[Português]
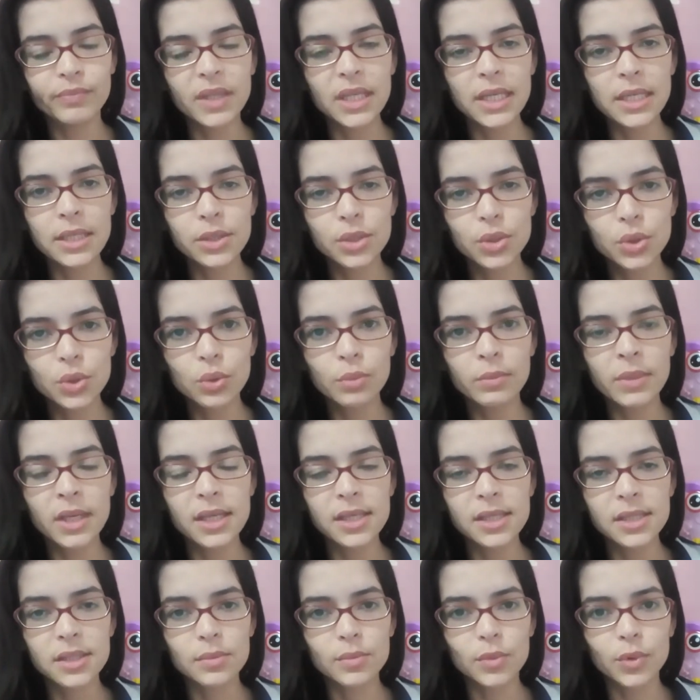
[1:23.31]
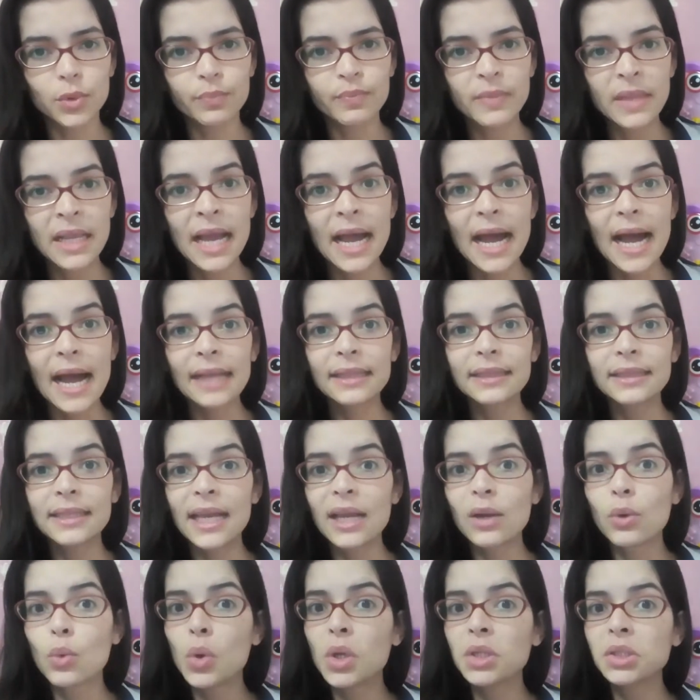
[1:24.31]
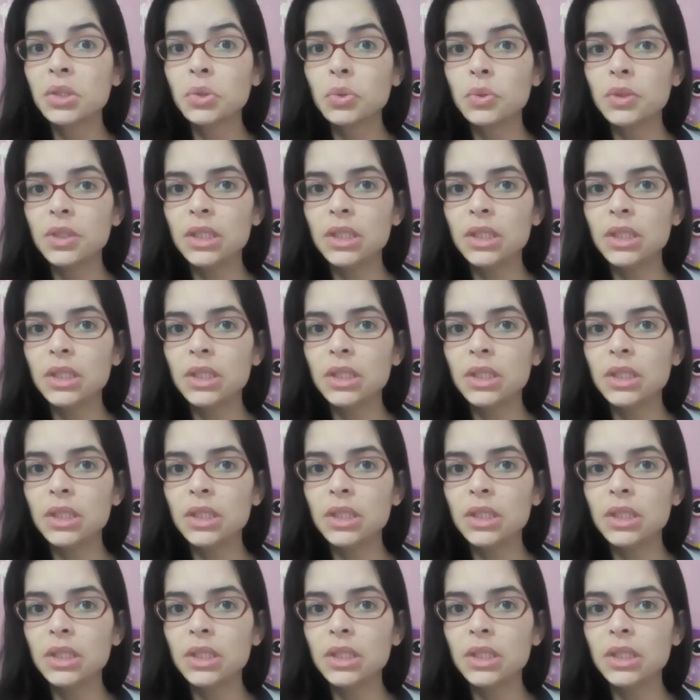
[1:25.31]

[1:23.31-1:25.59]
Isso mesmo. Até quando